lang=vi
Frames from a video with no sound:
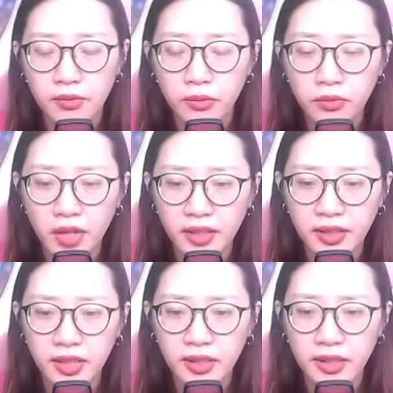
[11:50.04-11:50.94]
Vậy
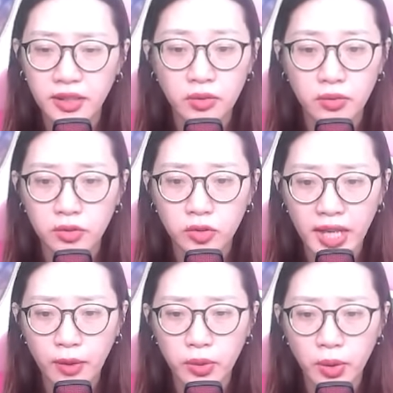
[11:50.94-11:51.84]
thì
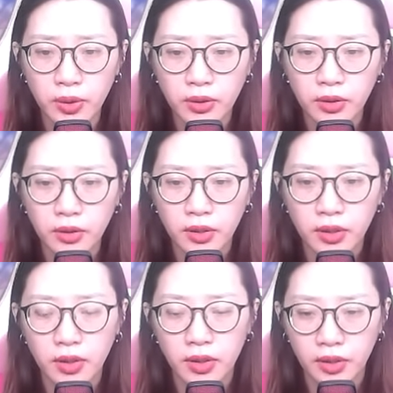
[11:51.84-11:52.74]
sao rồi?
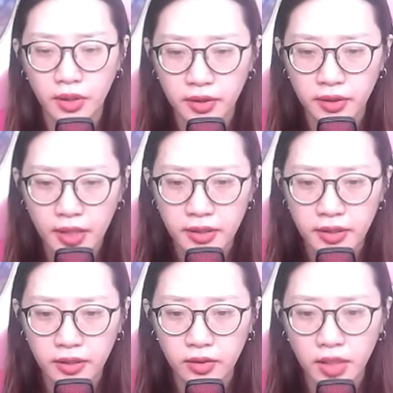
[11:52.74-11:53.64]
Hiện
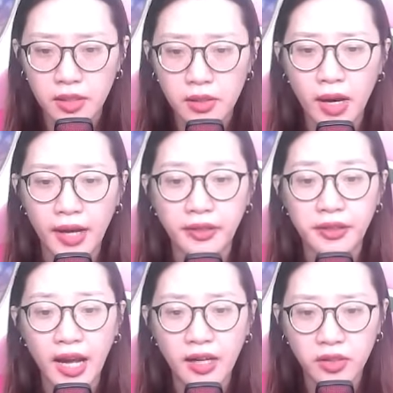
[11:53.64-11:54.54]
nay tính mạng
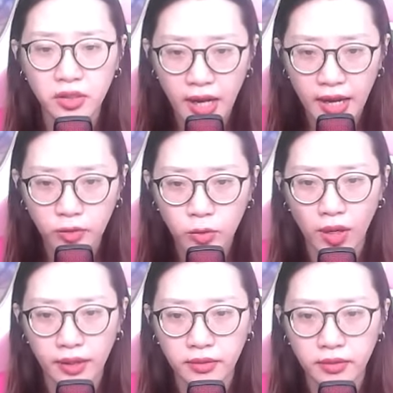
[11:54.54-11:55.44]
đã được an
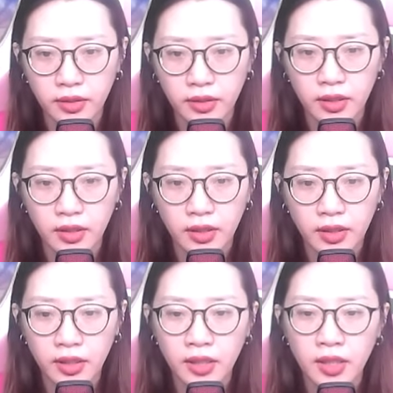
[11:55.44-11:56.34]
toàn.
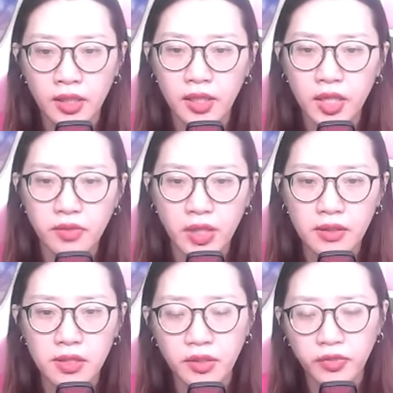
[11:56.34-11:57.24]
Nghe
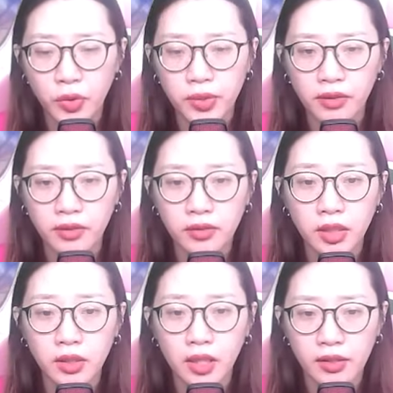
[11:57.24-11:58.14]
vậy Lương phu nhân
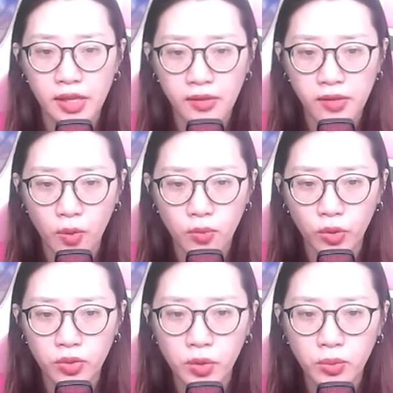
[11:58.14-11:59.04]
tinh thần nhẹ nhõm
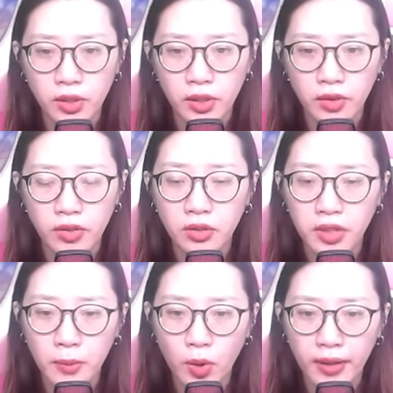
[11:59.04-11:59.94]
một chút, chưa
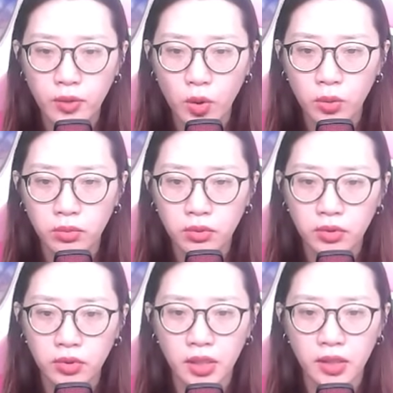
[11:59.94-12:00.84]
kịp hoàn hồn
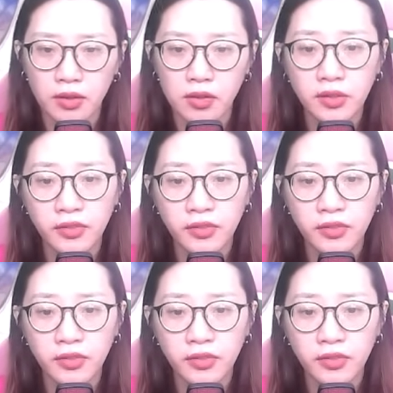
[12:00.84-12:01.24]
thì Lương